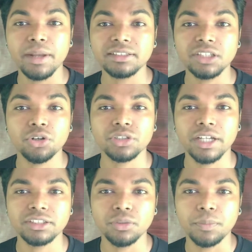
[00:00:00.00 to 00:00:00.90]
बार ऐसा होता
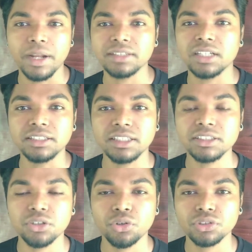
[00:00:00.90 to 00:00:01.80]
है जो ब्रांच अच्छे
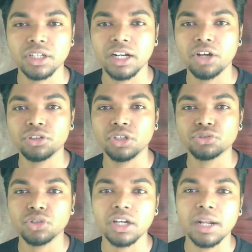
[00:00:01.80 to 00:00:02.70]
से ग्रोथ कर रहा होता है
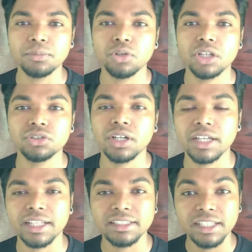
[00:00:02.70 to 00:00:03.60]
उसको अगर आप थोड़ा थोड़ा
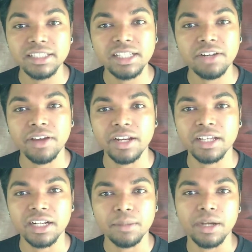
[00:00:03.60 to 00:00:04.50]
करके धीरे धीरे वायरिंग
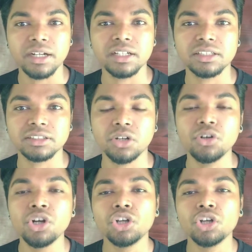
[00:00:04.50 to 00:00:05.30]
करके बैंड करते जाओ